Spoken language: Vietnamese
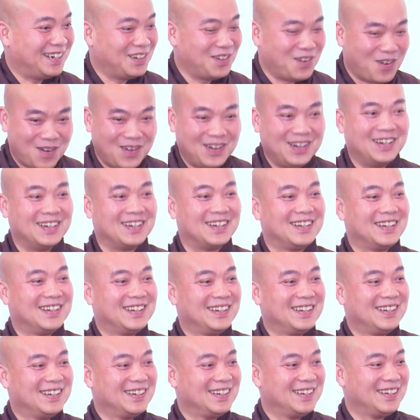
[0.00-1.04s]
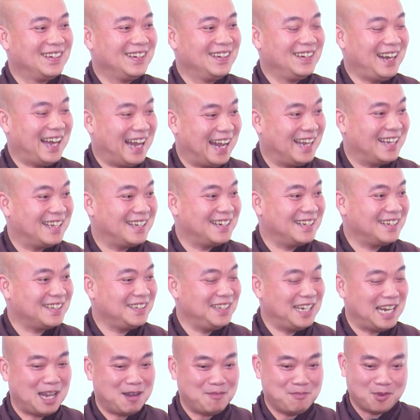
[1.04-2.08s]
Nó ngon hơn. Nó là vậy, nó cứ
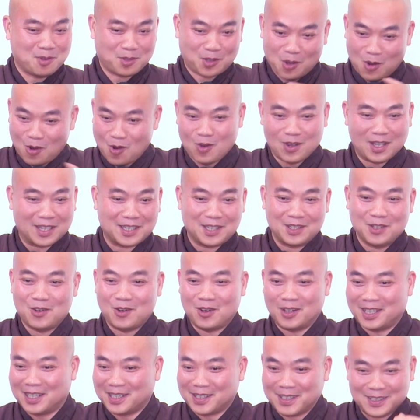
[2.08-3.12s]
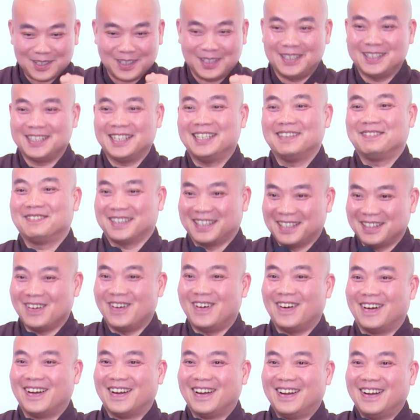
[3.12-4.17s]
làm một tô vậy, cứ ngồi để cứ chơi vậy mà thấy nó
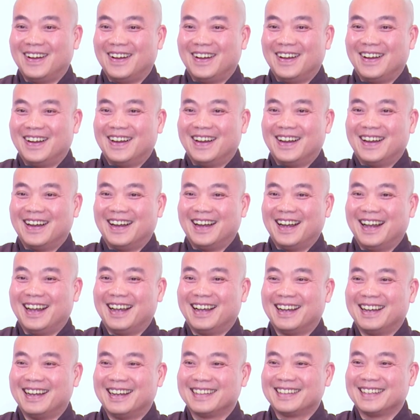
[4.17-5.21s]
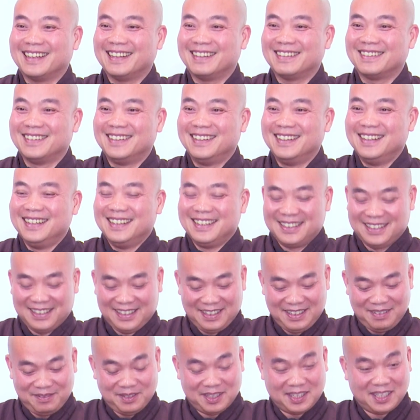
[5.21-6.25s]
ngon.
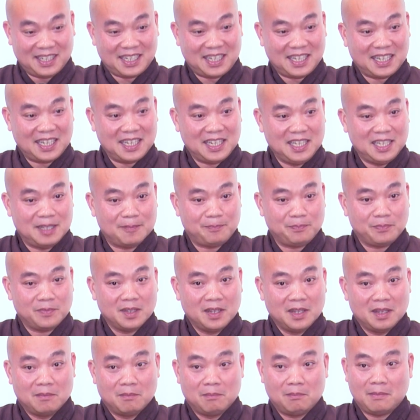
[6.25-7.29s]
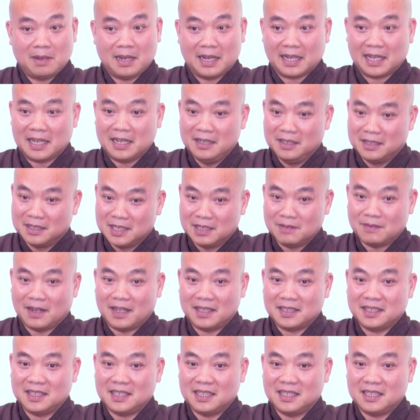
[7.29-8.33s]
Nó mình đã cái cái nghiệp mà cái người như
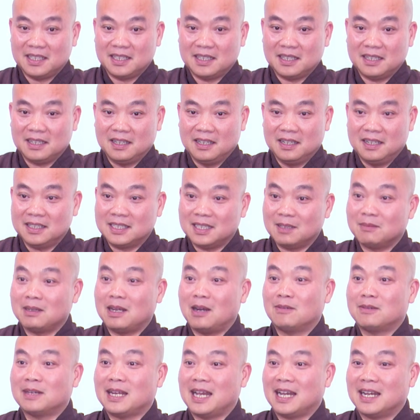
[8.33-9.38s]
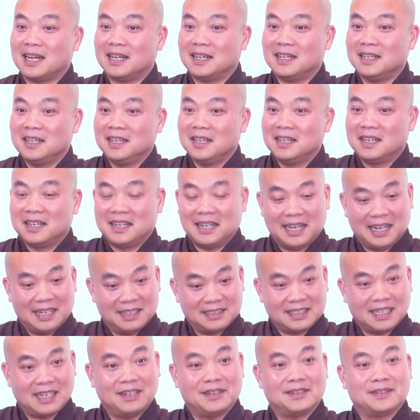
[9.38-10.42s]
vậy thì ở trong đạo tràng á là
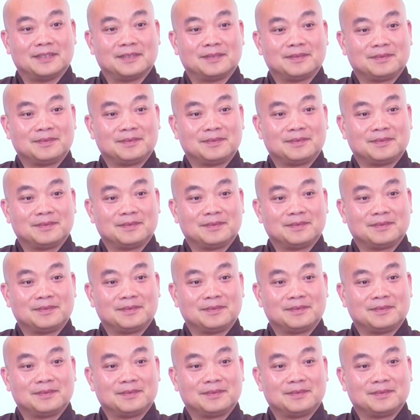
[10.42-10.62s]
sao?